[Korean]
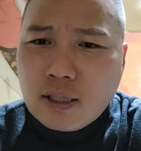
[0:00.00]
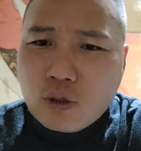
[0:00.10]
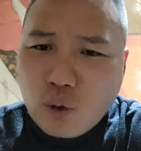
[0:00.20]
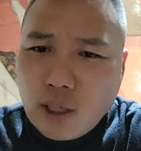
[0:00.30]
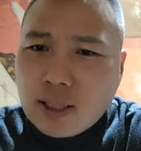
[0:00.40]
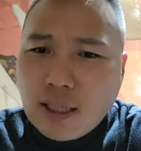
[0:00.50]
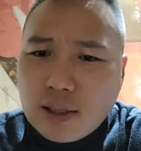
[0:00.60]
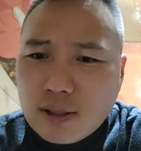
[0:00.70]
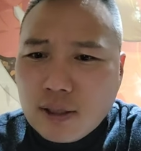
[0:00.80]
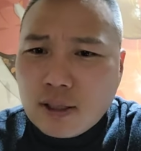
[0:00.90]

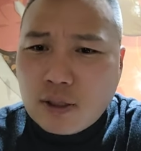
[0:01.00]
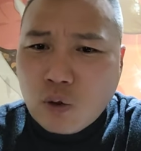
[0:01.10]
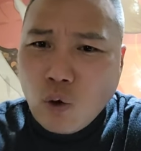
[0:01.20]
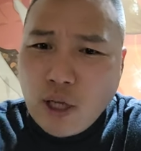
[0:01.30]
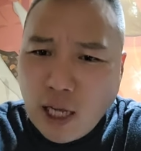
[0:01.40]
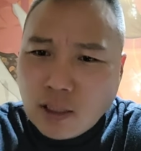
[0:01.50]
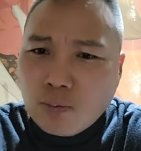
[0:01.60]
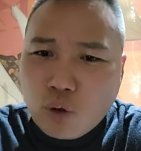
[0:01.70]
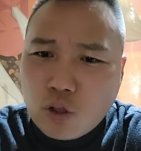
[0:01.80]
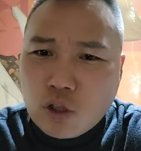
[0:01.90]
소장님께서는 고기 한 점
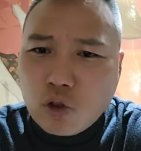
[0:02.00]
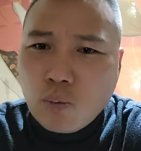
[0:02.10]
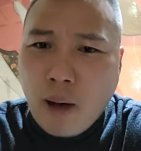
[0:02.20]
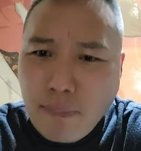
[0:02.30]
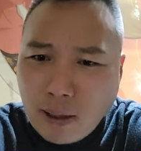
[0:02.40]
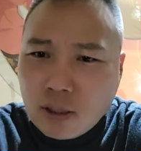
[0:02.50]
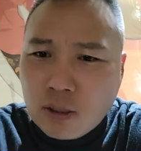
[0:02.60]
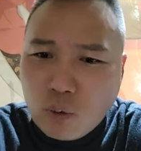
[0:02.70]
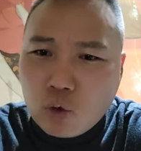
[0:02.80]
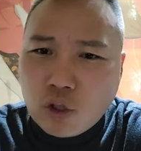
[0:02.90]
못 드시고 밥 한
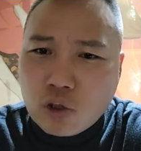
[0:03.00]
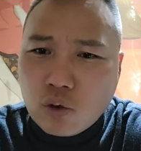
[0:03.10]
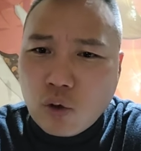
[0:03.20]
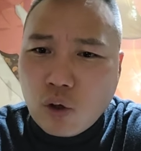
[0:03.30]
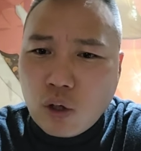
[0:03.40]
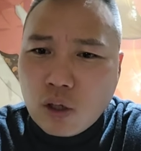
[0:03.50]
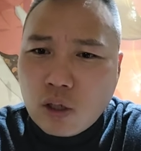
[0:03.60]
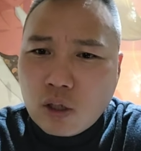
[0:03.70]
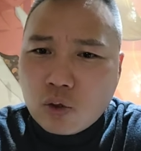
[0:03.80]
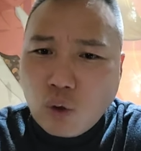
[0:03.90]
그릇 못 드시고
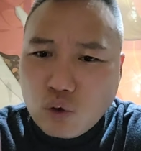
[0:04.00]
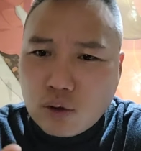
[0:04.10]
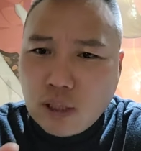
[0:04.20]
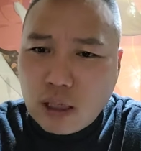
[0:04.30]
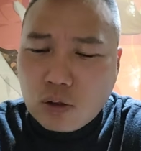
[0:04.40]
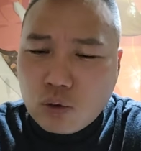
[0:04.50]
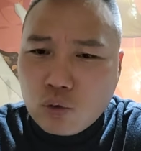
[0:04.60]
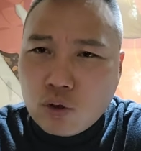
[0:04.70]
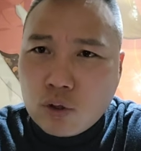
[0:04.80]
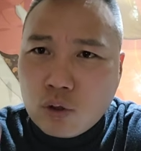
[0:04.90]
소주 딱
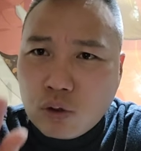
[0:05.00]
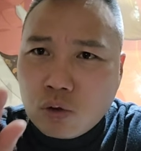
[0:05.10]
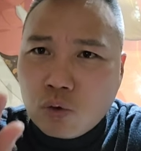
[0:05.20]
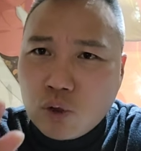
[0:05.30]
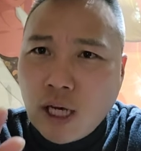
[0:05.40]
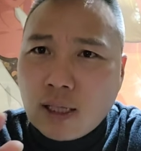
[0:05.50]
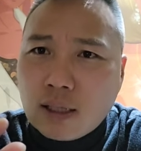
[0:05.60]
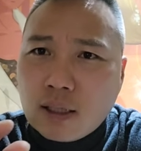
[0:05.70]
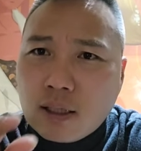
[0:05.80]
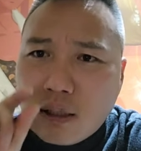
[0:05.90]
두잔
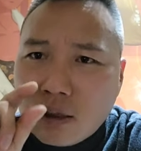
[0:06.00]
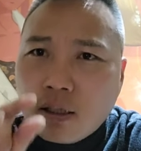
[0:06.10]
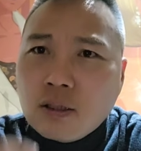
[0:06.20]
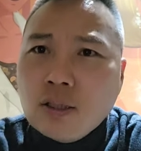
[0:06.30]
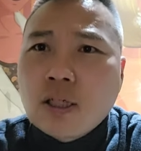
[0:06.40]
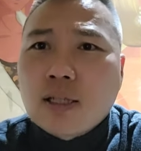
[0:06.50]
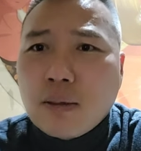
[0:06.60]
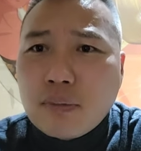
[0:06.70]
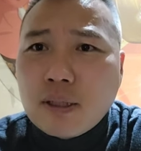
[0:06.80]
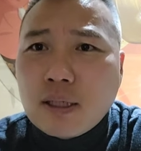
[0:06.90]
그거 드신 게
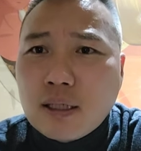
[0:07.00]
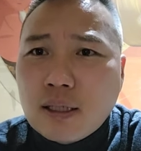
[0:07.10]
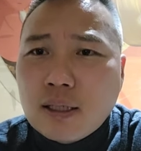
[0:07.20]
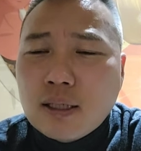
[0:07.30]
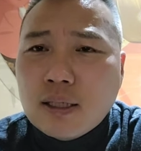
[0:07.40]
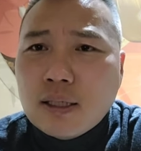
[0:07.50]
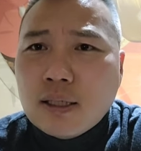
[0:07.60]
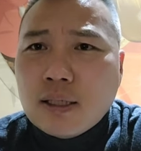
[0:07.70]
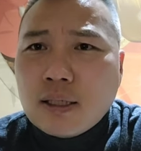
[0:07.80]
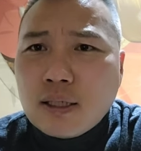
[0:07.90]
답니다.
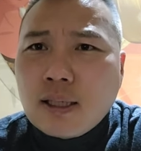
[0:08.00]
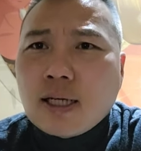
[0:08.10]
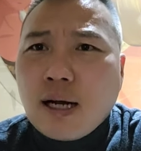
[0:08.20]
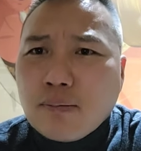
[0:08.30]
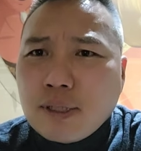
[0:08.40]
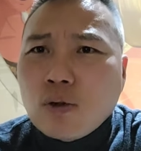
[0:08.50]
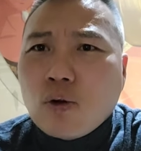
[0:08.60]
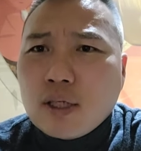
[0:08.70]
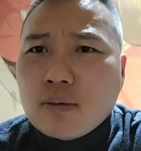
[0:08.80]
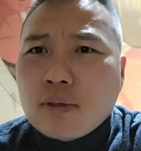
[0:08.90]
그때 깜짝
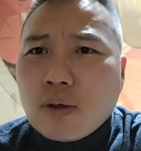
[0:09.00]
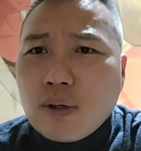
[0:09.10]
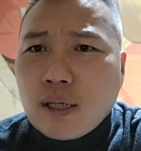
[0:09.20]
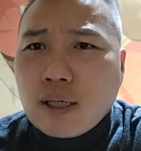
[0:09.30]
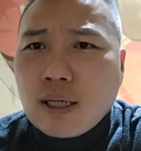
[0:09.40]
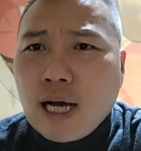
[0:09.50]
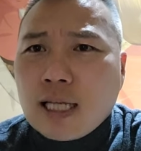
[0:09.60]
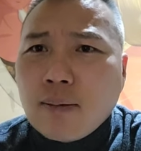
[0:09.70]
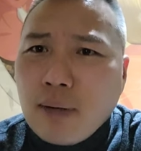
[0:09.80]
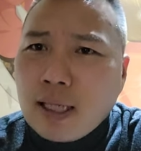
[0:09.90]
놀랐습니다. 왜?
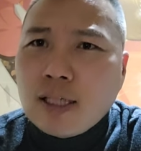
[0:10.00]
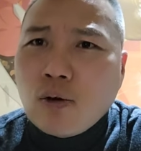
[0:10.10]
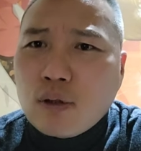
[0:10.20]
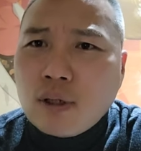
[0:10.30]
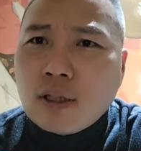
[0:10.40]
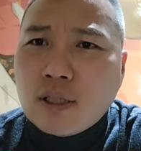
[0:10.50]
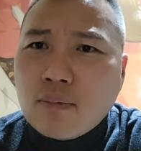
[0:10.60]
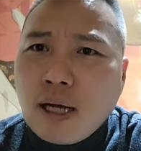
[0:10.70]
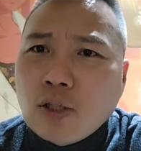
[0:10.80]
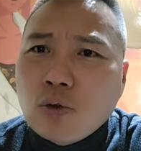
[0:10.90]
가나 말기라고 들었는데 지금
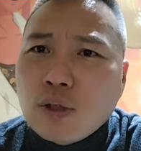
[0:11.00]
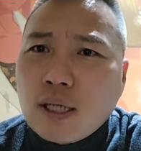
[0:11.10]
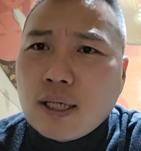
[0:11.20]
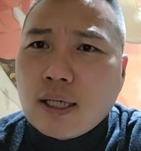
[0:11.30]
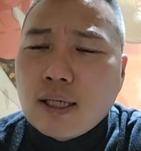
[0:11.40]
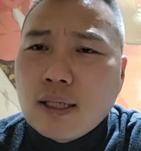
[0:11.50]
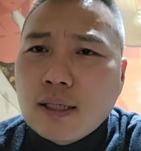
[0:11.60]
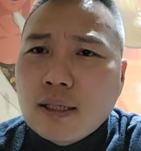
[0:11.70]
마셔도 될까?